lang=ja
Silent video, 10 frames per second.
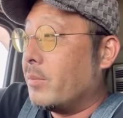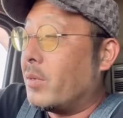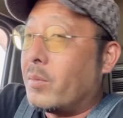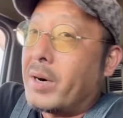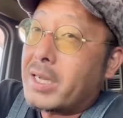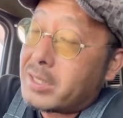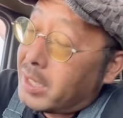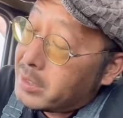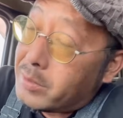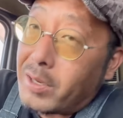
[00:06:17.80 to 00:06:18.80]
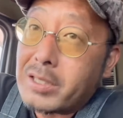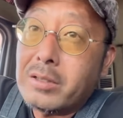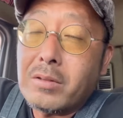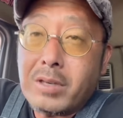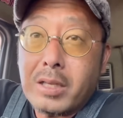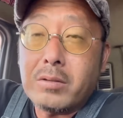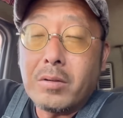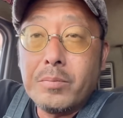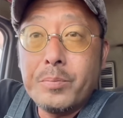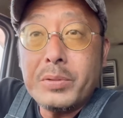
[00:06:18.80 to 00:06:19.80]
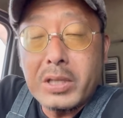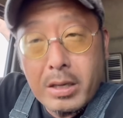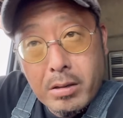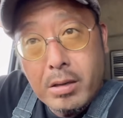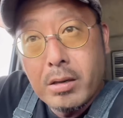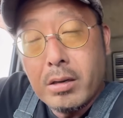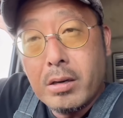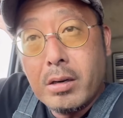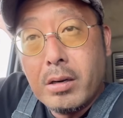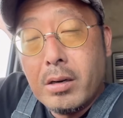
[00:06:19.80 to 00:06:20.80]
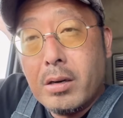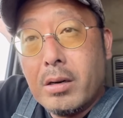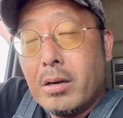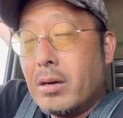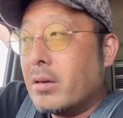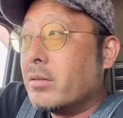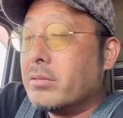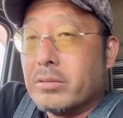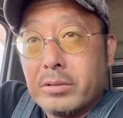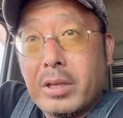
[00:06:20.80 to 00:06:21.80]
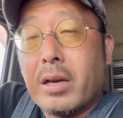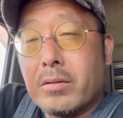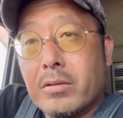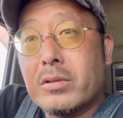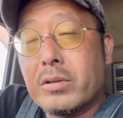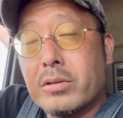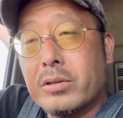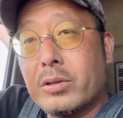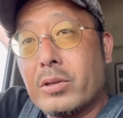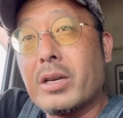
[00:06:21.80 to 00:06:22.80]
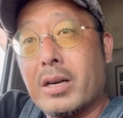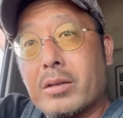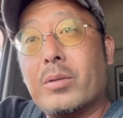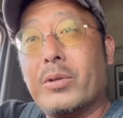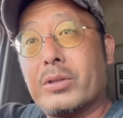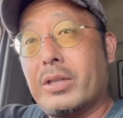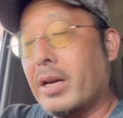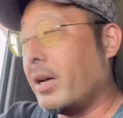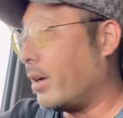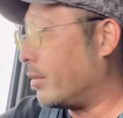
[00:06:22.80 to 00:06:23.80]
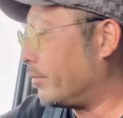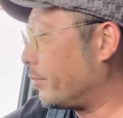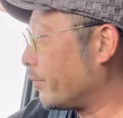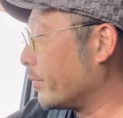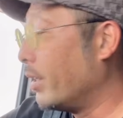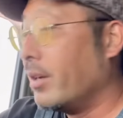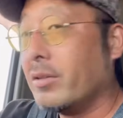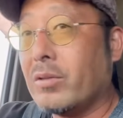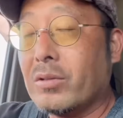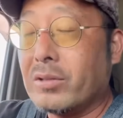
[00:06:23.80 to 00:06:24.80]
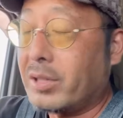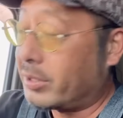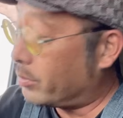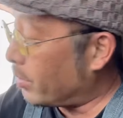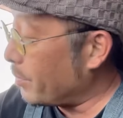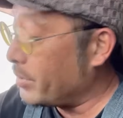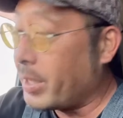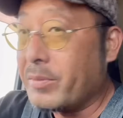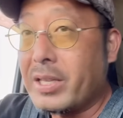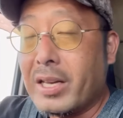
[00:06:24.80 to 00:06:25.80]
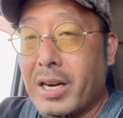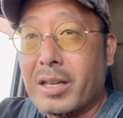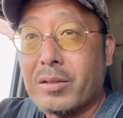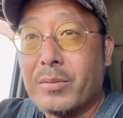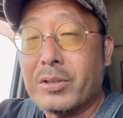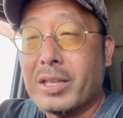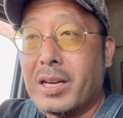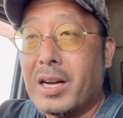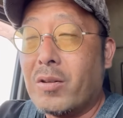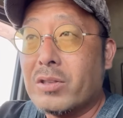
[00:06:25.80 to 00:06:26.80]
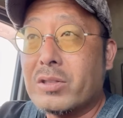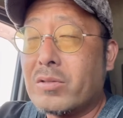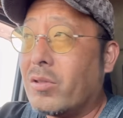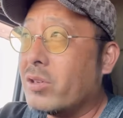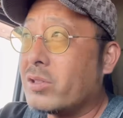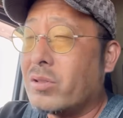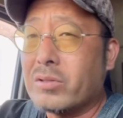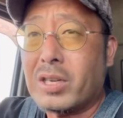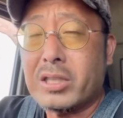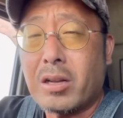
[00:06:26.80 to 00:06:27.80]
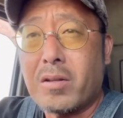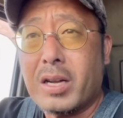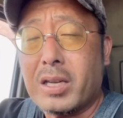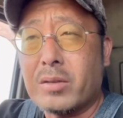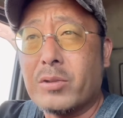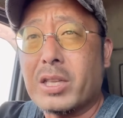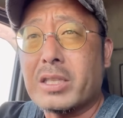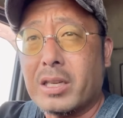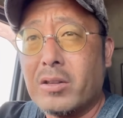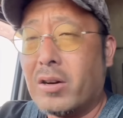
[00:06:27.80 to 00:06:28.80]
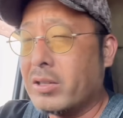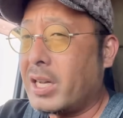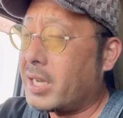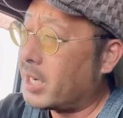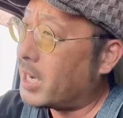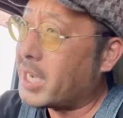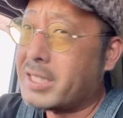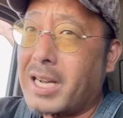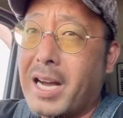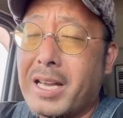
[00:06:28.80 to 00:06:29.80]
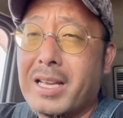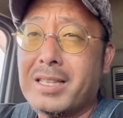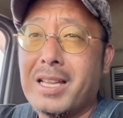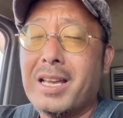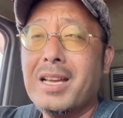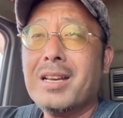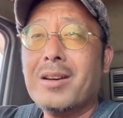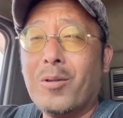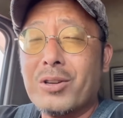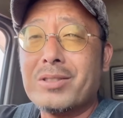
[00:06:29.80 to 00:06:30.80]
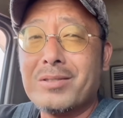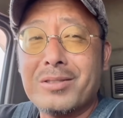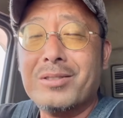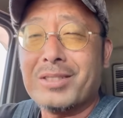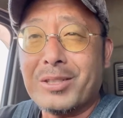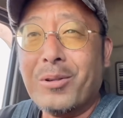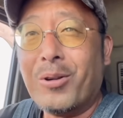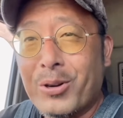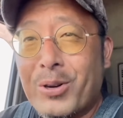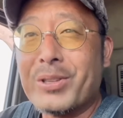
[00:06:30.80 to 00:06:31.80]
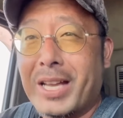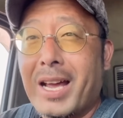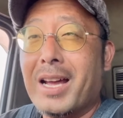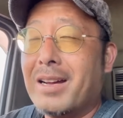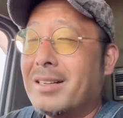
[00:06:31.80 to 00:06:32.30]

うまさにわしのなドンピシャの運転をする人じゃなと思ってどんな人か見てみてえなと思ってな追いつく追いつこう昔たろうかなと思ったんだけどなかなか足が速いって追いつくんがようようで